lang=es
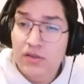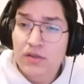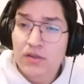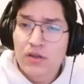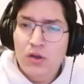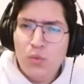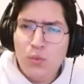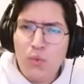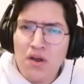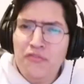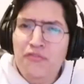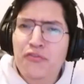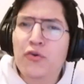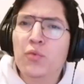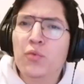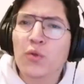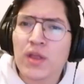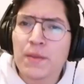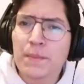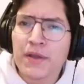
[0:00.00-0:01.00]
¿Cuál
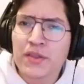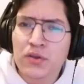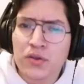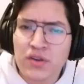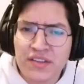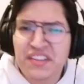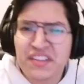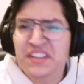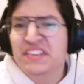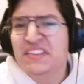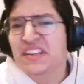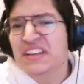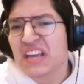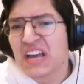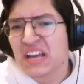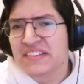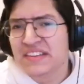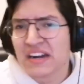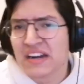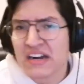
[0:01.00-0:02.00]
fútbol de menores si ni siquiera
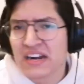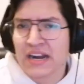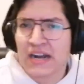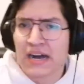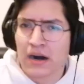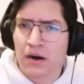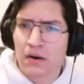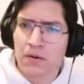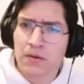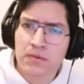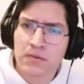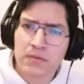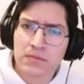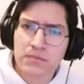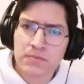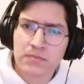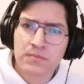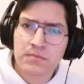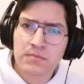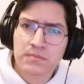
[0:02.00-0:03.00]
se ha arrancado?
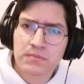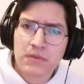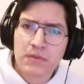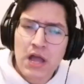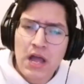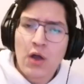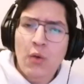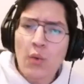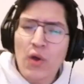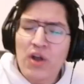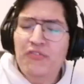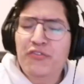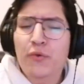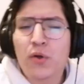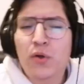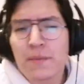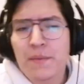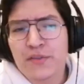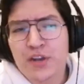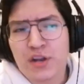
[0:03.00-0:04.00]
¿Cuál fútbol
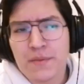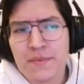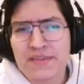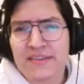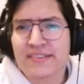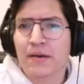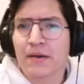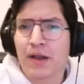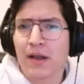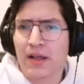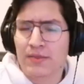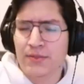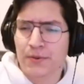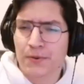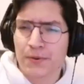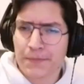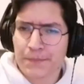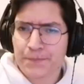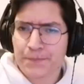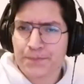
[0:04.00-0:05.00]
de menores me estás hablando?
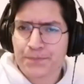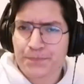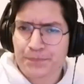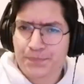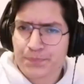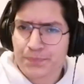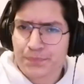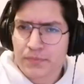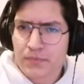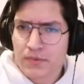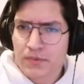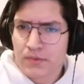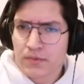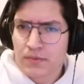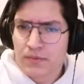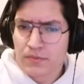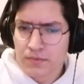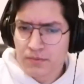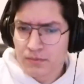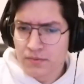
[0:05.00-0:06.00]

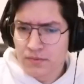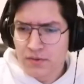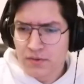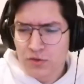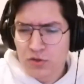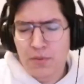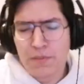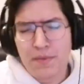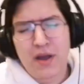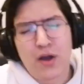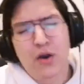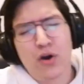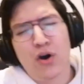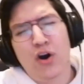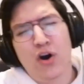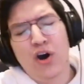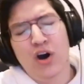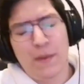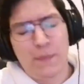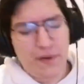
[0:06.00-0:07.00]
No me
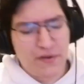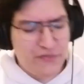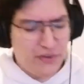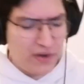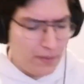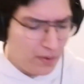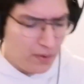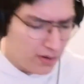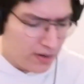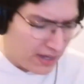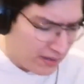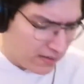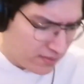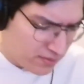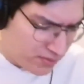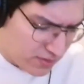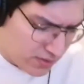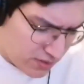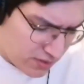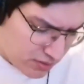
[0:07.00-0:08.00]
jodas, por favor, ¿ah?
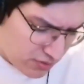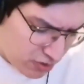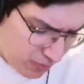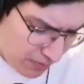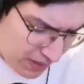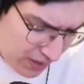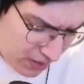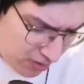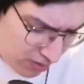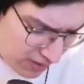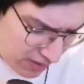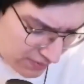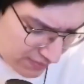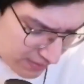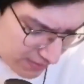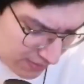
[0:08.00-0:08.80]
no me jodas, ¿ah?